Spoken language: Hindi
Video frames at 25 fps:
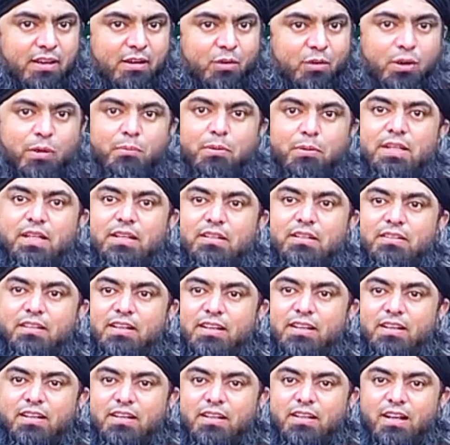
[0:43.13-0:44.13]
उन्हें पता ही नहीं
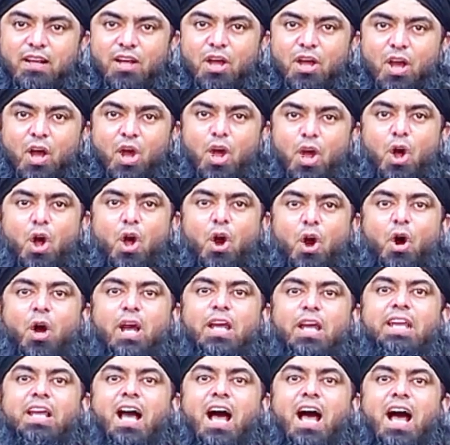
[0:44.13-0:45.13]
चला
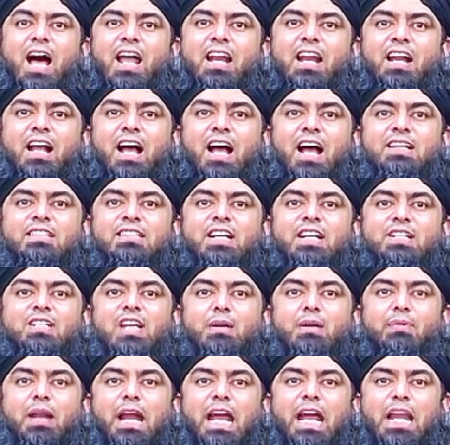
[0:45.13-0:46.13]
और यार अजर
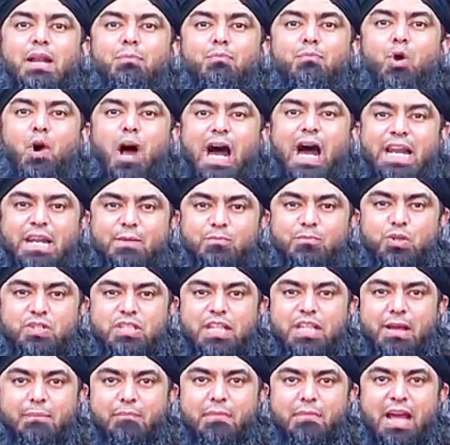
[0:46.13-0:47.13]
जबरील बुखारी
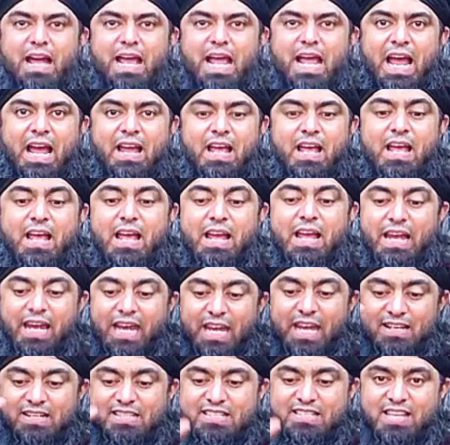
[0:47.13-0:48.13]
मुस्लिम में आया
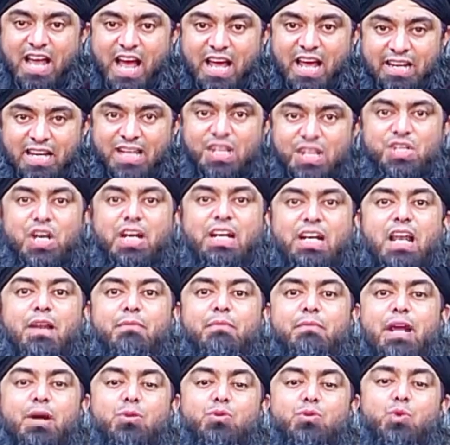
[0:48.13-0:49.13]
इंसानी शक्ल
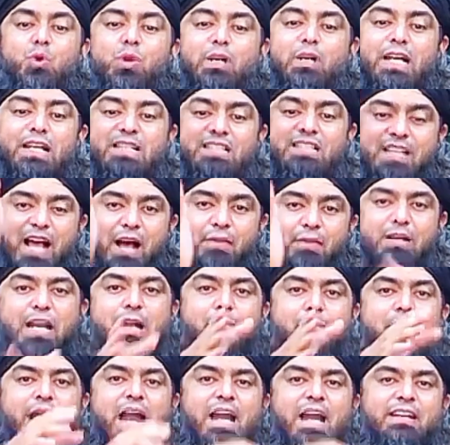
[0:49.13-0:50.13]
में हजूर के
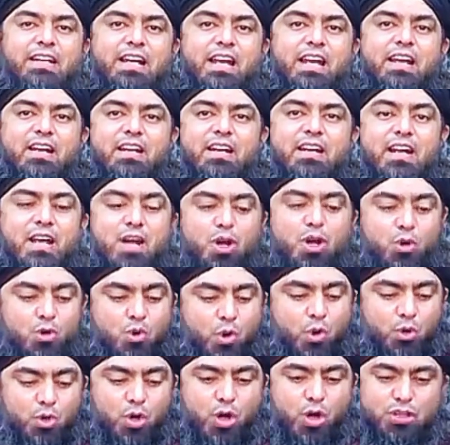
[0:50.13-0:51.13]
सामने बैठ के
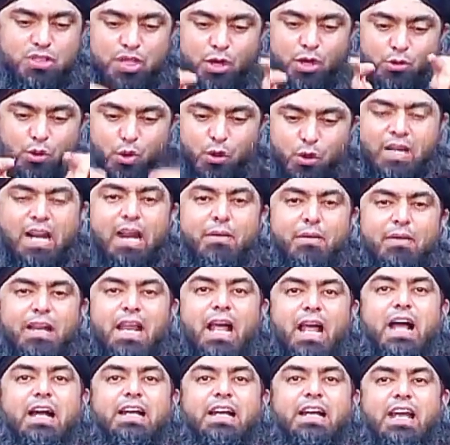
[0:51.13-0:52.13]
घुटनों से घुटने
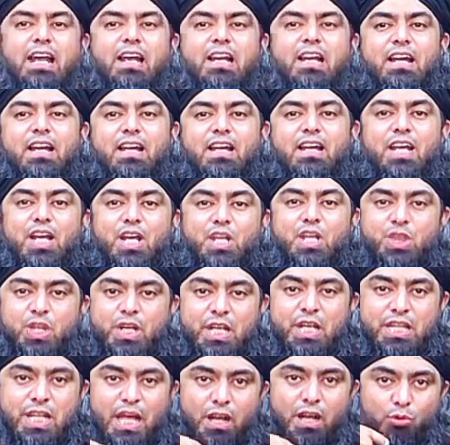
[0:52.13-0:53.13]
मिला के
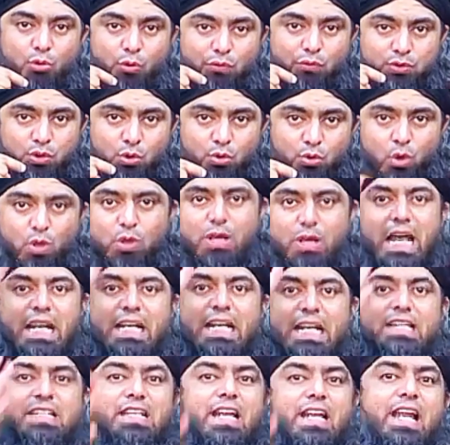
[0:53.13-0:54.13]
इतनी देर गुफ्तगु
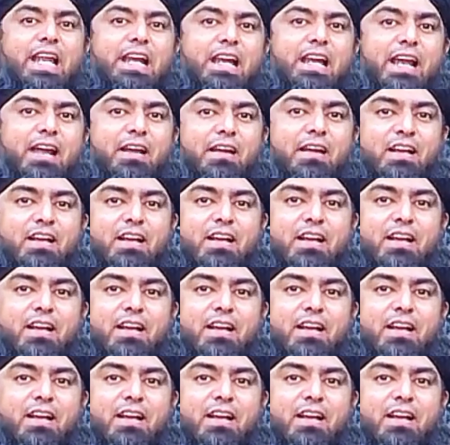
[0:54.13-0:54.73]
करके चले गए